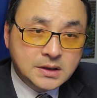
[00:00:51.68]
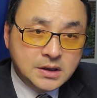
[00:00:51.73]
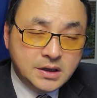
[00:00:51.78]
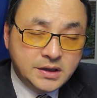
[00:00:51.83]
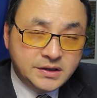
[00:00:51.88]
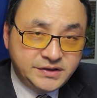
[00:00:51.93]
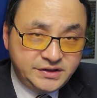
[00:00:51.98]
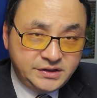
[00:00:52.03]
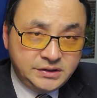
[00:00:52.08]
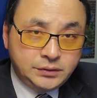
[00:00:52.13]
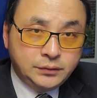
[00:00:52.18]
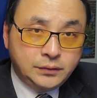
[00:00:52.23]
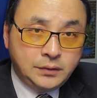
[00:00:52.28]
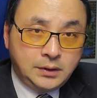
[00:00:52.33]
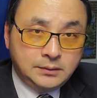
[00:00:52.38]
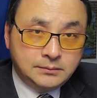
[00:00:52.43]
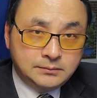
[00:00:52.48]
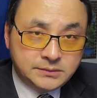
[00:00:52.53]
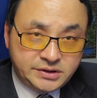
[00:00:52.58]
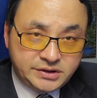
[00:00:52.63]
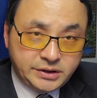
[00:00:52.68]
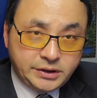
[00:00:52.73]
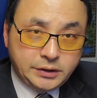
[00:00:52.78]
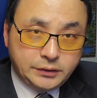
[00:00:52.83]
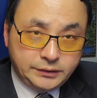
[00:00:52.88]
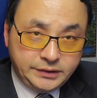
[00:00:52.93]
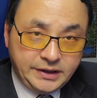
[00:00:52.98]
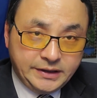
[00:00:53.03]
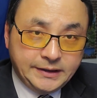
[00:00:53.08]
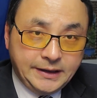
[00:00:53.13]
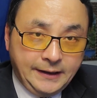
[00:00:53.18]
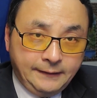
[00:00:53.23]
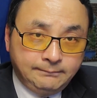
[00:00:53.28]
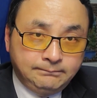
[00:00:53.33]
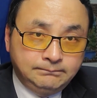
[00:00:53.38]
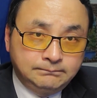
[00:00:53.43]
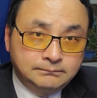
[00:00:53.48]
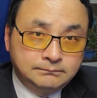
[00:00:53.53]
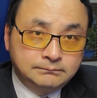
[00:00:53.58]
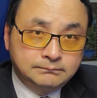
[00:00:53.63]
基多这有点难，
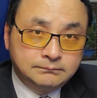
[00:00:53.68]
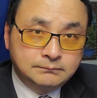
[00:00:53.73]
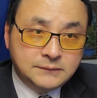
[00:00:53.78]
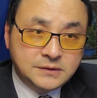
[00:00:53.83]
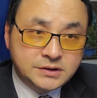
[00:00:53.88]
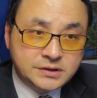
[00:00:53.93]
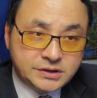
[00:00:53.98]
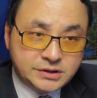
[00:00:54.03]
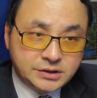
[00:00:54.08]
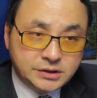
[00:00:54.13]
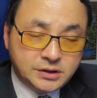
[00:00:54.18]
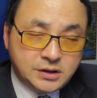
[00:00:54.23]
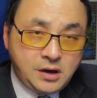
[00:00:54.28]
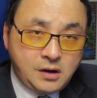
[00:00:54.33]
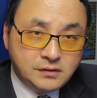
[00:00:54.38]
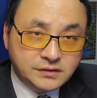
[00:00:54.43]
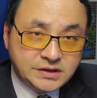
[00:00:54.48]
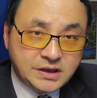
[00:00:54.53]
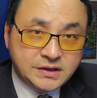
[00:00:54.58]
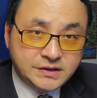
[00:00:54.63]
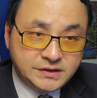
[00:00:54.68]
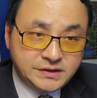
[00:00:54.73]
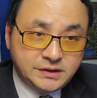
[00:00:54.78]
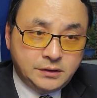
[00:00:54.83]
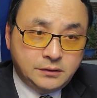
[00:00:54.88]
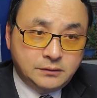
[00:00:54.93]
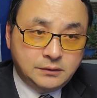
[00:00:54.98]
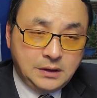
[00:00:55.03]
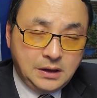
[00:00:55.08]
是高山气候，